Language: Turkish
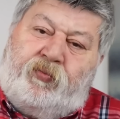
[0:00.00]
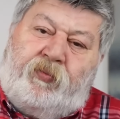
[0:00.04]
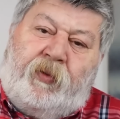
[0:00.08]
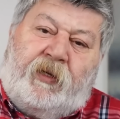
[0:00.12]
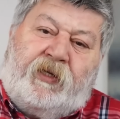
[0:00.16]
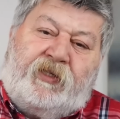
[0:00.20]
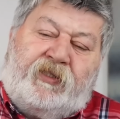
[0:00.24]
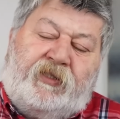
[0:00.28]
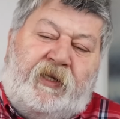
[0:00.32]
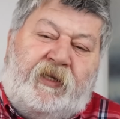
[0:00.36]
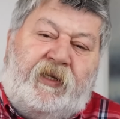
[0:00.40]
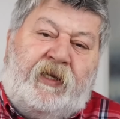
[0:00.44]

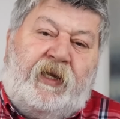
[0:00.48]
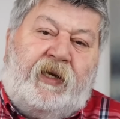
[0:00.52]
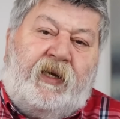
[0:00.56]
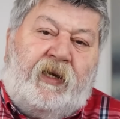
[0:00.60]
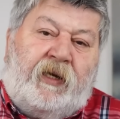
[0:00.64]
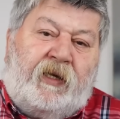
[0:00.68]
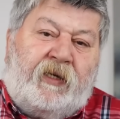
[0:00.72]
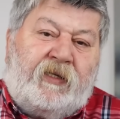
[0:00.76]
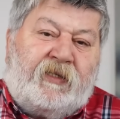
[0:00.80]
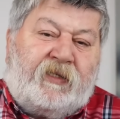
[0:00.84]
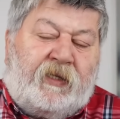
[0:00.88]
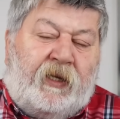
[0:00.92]
Baş neden
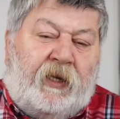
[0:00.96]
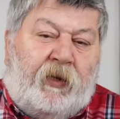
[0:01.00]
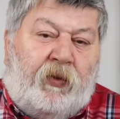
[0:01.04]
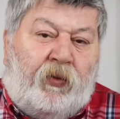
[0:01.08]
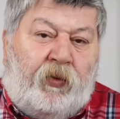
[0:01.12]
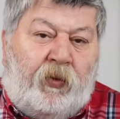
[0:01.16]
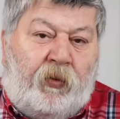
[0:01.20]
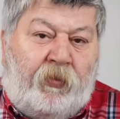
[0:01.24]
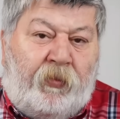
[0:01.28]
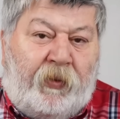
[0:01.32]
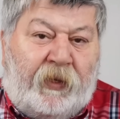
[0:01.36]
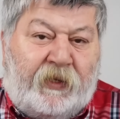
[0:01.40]
asla
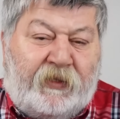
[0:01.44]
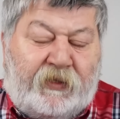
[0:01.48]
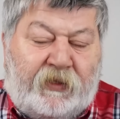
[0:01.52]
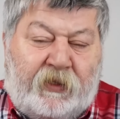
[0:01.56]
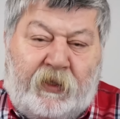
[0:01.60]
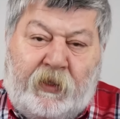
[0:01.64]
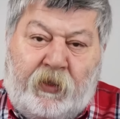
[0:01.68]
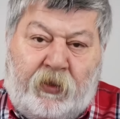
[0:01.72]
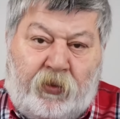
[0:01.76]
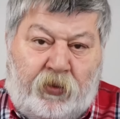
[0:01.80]
olmaz.